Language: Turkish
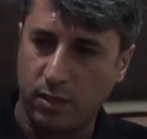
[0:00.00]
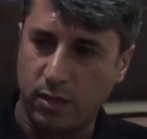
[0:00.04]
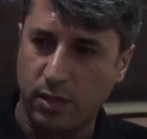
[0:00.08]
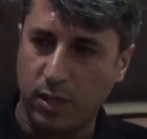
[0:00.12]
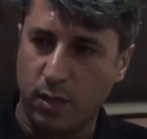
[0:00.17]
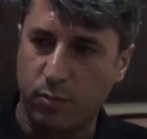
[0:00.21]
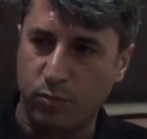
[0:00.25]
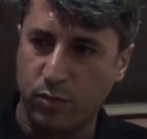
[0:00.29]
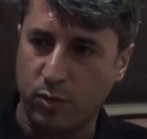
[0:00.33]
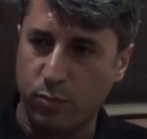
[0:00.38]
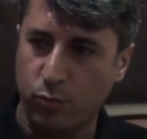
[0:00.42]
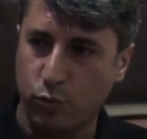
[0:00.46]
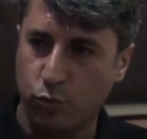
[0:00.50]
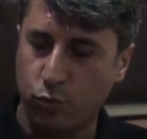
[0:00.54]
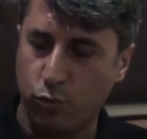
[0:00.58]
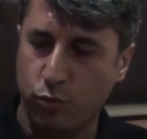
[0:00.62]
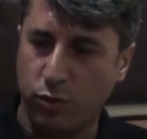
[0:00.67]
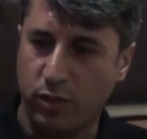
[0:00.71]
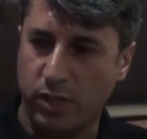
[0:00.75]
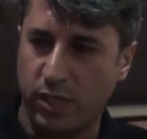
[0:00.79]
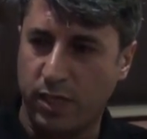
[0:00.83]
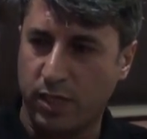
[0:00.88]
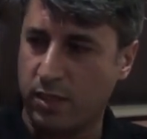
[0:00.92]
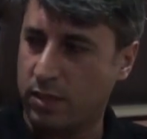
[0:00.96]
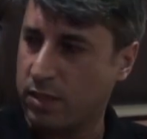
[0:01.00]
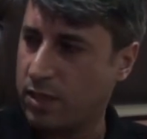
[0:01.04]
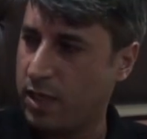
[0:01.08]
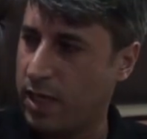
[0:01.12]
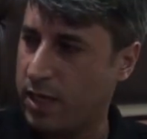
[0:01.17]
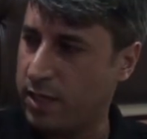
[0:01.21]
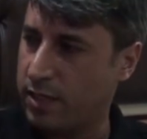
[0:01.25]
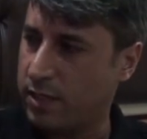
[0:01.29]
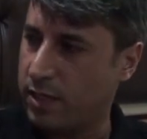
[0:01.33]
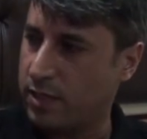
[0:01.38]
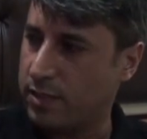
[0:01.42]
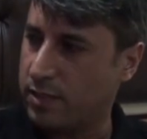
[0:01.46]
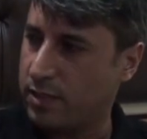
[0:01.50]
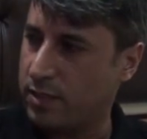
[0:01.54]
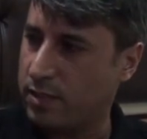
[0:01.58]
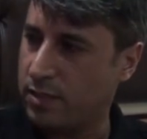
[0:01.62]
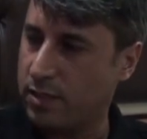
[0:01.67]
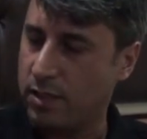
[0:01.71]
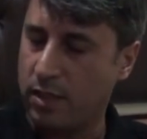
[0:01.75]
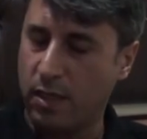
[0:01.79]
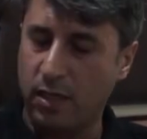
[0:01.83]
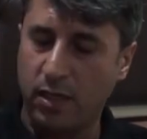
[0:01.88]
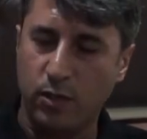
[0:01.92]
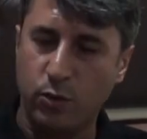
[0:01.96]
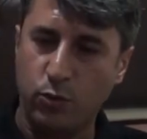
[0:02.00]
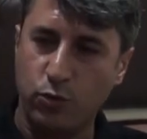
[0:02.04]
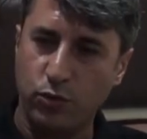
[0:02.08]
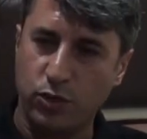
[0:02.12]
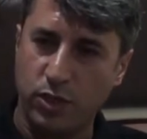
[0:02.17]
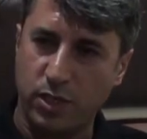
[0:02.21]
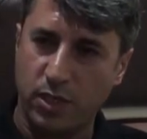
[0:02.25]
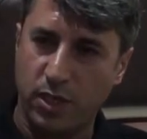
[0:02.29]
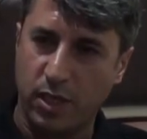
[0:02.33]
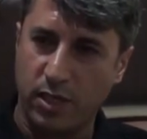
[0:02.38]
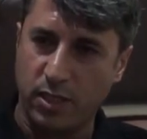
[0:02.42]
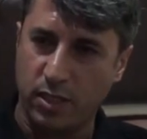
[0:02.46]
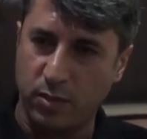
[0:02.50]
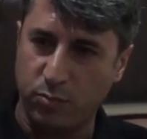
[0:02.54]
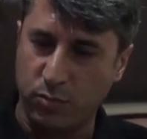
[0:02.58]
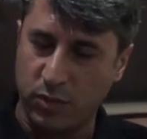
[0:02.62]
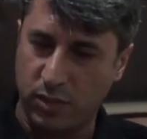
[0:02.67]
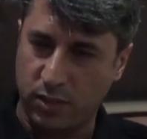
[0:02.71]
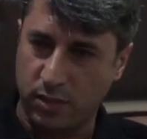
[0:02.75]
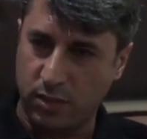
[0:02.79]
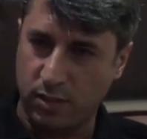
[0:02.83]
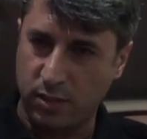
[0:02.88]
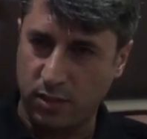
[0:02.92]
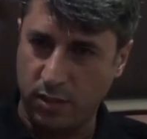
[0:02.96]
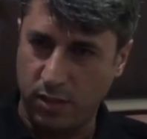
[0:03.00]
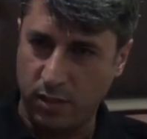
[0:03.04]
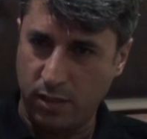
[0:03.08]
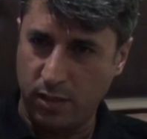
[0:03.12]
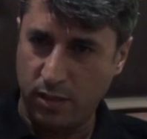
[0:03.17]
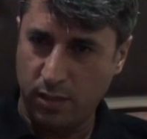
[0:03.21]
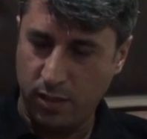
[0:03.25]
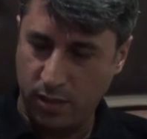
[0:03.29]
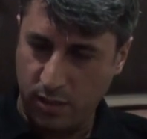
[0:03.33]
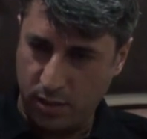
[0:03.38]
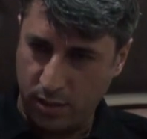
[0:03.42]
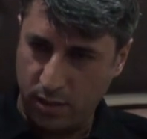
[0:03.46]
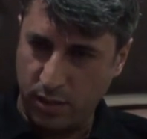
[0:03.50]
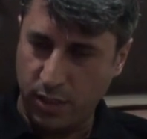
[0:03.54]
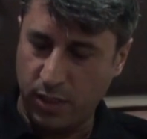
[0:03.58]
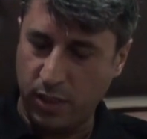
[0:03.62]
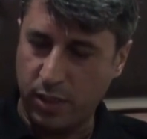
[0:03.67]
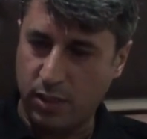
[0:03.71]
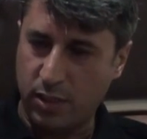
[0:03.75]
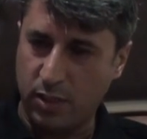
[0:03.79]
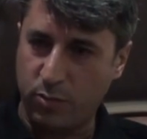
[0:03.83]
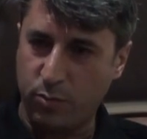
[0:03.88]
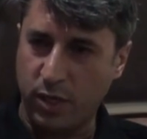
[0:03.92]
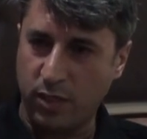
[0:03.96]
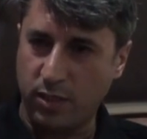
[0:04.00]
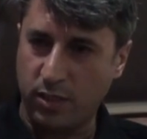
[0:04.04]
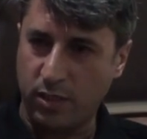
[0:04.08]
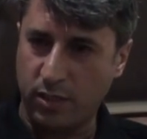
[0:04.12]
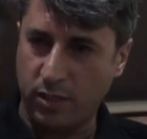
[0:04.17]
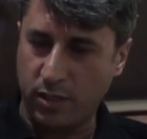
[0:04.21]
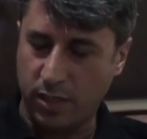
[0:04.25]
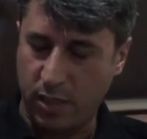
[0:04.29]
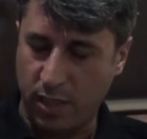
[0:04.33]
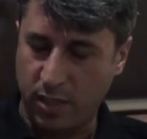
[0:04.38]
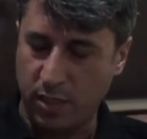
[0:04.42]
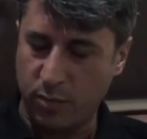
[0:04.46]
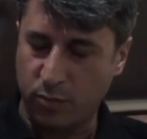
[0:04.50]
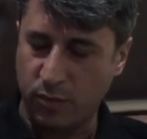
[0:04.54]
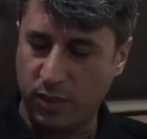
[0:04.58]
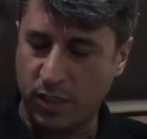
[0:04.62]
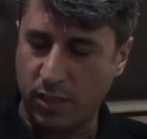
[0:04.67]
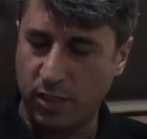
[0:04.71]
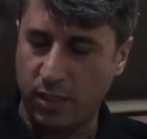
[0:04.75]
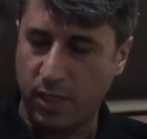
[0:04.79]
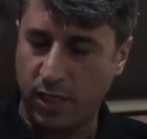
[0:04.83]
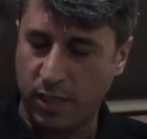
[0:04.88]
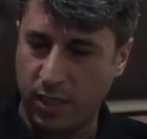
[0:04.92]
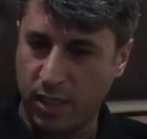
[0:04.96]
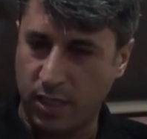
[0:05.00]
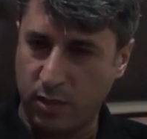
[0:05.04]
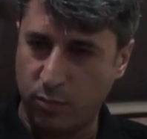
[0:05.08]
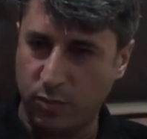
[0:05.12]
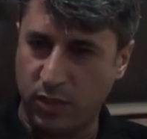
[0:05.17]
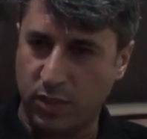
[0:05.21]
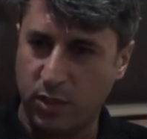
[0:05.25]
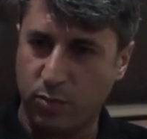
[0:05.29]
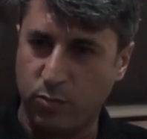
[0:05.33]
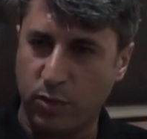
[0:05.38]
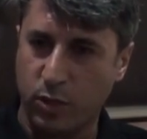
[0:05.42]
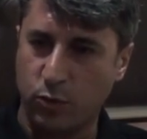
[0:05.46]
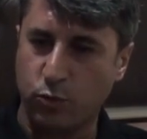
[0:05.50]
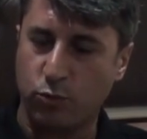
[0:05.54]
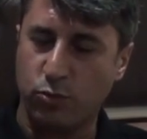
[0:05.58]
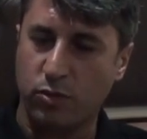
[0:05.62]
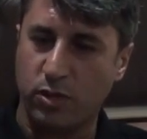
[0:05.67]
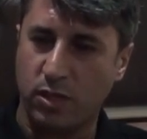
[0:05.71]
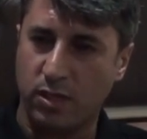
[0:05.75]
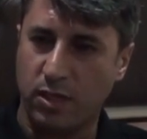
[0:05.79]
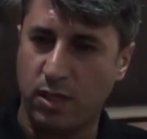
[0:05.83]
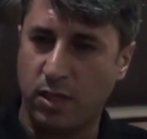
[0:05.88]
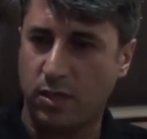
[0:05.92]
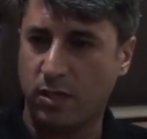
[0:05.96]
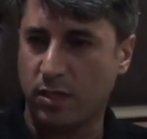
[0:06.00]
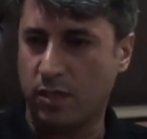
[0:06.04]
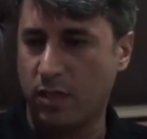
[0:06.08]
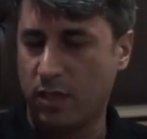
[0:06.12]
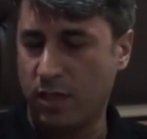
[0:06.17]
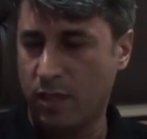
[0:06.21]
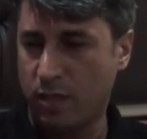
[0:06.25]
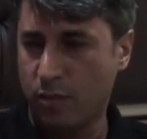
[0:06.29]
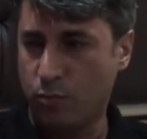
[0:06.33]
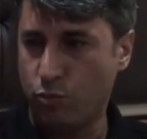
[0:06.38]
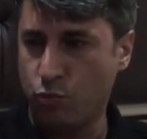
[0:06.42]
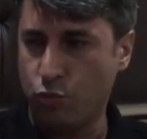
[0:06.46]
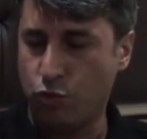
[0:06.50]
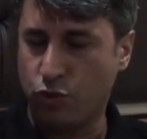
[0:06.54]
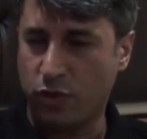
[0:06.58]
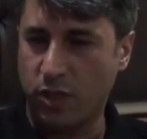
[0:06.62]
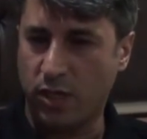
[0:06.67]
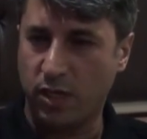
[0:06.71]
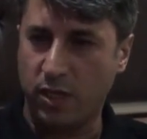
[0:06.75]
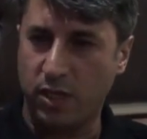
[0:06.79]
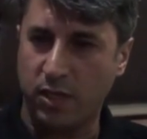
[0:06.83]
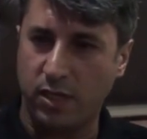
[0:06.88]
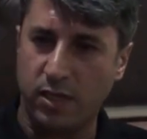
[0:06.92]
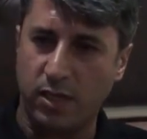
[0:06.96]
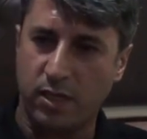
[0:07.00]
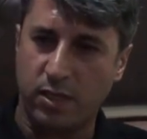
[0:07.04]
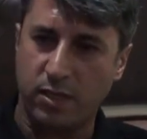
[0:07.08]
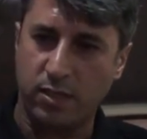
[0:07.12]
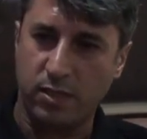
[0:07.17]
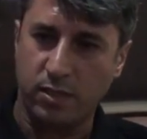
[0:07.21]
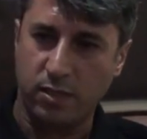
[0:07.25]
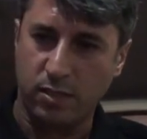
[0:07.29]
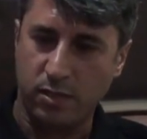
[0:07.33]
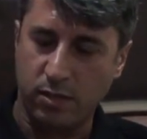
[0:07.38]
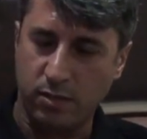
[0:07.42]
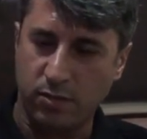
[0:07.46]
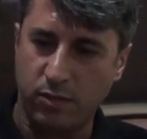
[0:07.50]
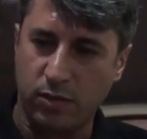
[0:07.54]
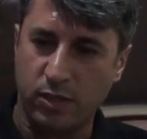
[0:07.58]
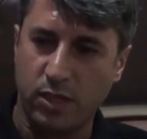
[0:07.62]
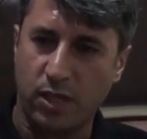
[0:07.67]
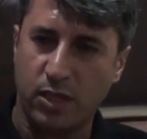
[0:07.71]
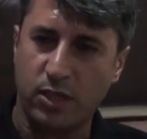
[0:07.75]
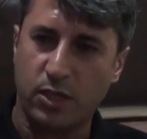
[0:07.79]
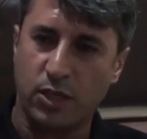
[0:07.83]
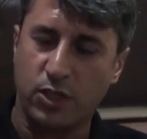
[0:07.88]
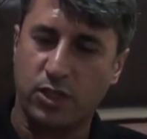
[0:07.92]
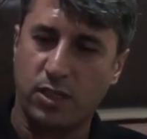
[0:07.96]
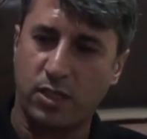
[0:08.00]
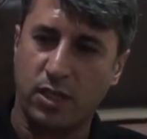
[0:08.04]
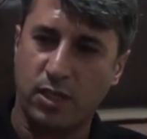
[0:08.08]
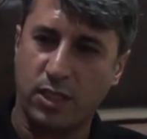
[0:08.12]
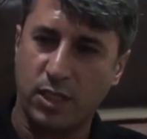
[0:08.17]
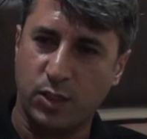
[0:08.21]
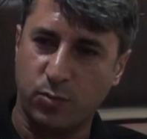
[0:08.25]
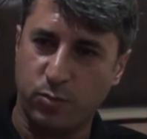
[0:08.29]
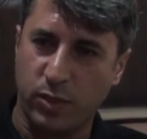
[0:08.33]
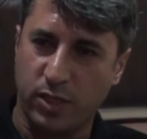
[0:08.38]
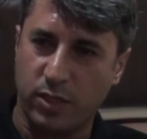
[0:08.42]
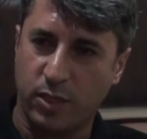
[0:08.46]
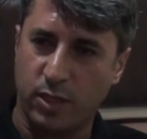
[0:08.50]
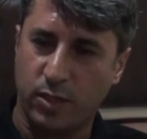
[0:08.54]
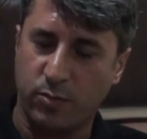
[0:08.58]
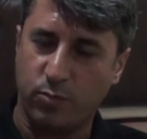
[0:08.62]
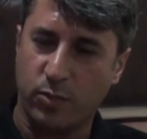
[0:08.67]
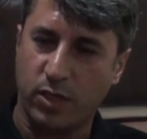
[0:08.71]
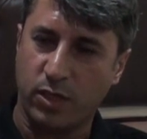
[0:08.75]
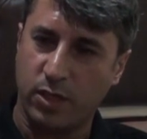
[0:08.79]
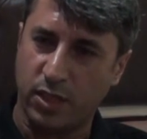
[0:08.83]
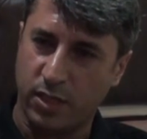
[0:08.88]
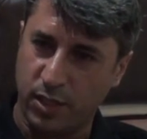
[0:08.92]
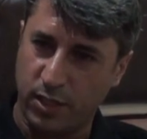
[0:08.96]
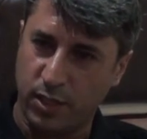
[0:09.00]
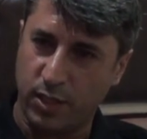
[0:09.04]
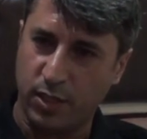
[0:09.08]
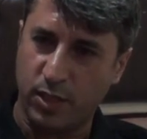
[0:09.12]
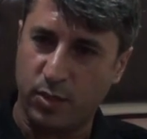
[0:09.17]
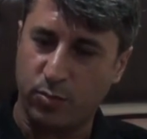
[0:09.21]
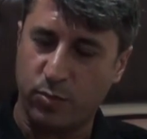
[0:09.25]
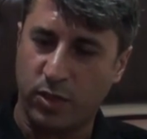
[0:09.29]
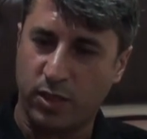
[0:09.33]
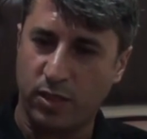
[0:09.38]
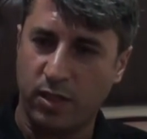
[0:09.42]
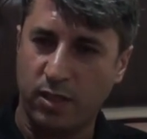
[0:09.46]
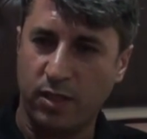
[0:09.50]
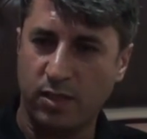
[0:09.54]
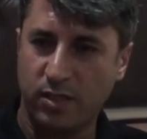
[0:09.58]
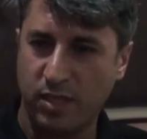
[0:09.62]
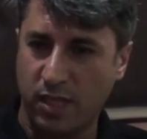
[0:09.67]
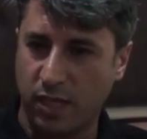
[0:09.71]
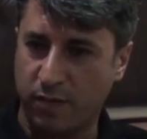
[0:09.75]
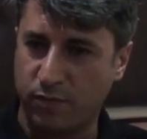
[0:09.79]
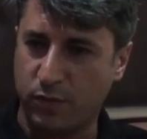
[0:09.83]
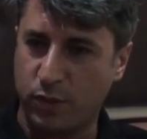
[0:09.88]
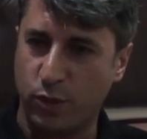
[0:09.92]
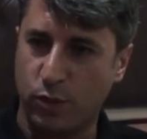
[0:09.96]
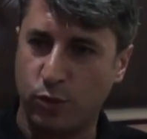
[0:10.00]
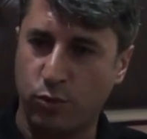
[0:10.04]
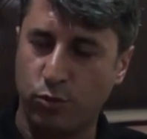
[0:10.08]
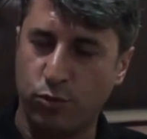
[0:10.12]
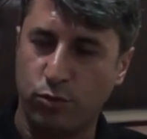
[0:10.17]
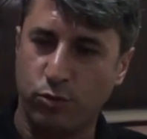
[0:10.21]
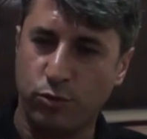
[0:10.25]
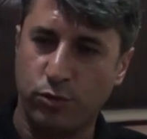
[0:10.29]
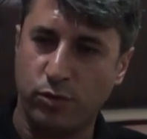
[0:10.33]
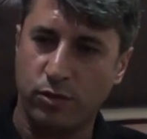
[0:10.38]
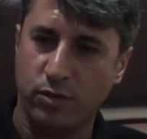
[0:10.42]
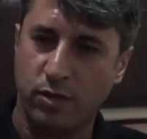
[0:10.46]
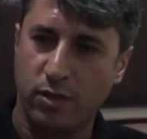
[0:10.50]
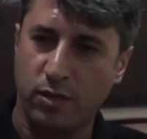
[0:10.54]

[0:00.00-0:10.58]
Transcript: yaptığımız ürünlerin kalitesini önce kendimiz yedirmek, kendimizi yani kendimiz yemek sonra da müşterilere ya arkadaşlara hizmet etmek ya da yedirmek tavsiye ediyoruz.